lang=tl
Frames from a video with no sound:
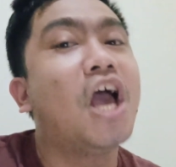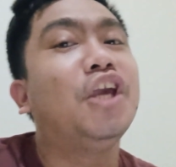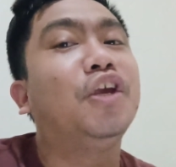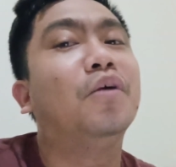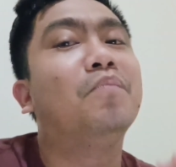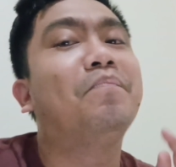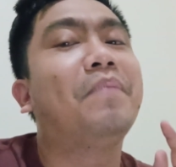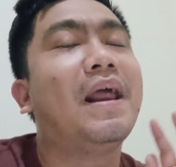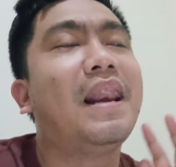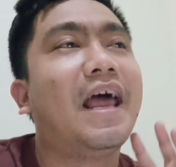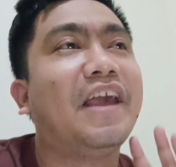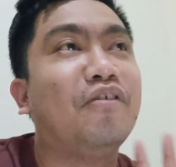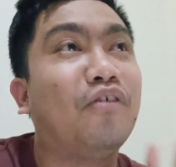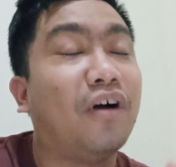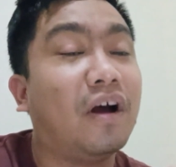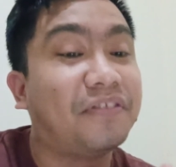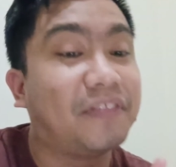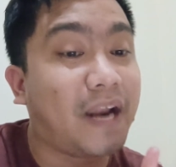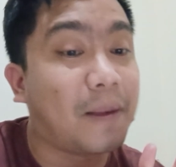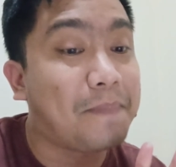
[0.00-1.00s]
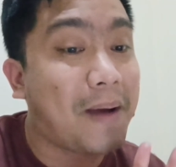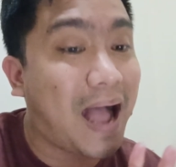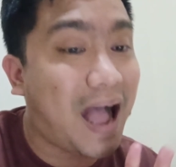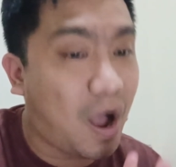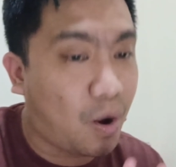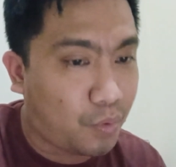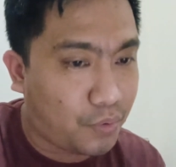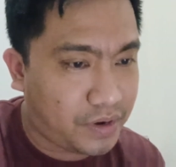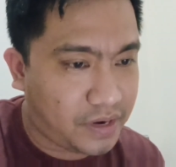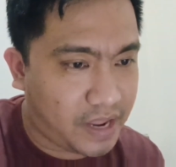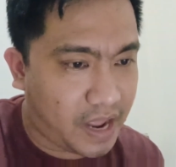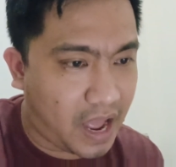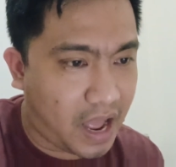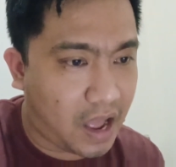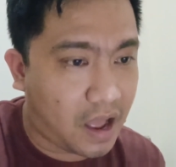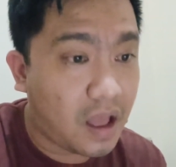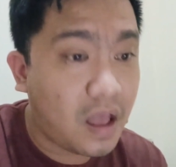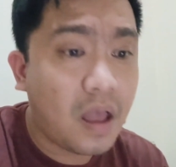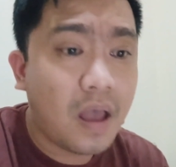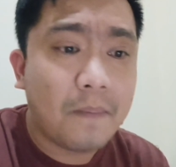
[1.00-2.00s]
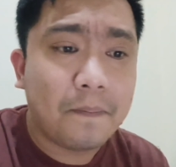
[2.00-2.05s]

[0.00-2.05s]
Yun pala yung trabaho niya.